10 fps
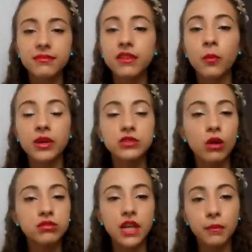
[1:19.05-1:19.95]
o
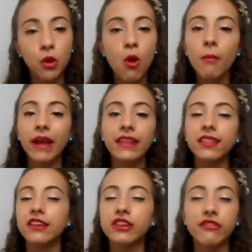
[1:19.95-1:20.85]
pessoal sempre comenta
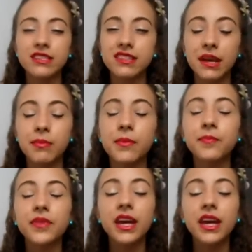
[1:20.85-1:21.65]
e já faz tempo.